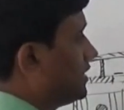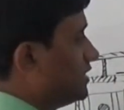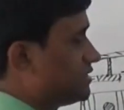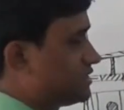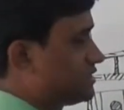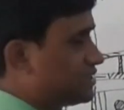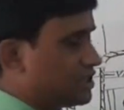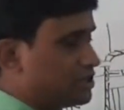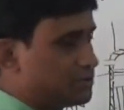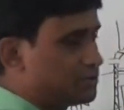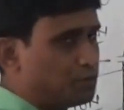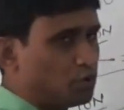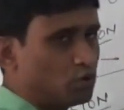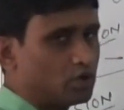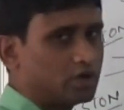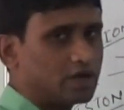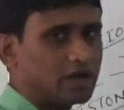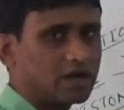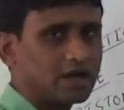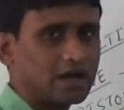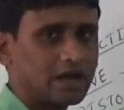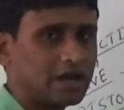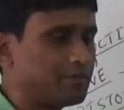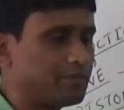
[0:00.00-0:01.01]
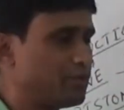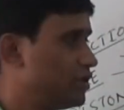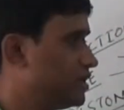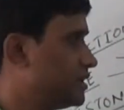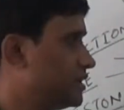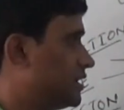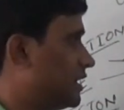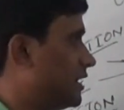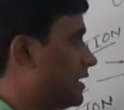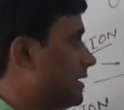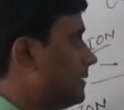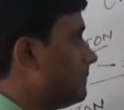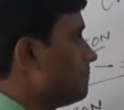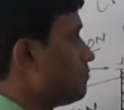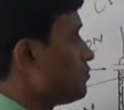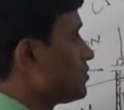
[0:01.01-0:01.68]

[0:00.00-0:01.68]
ডিসচার্জ পোর্টটা খারাপ হয়ে যায়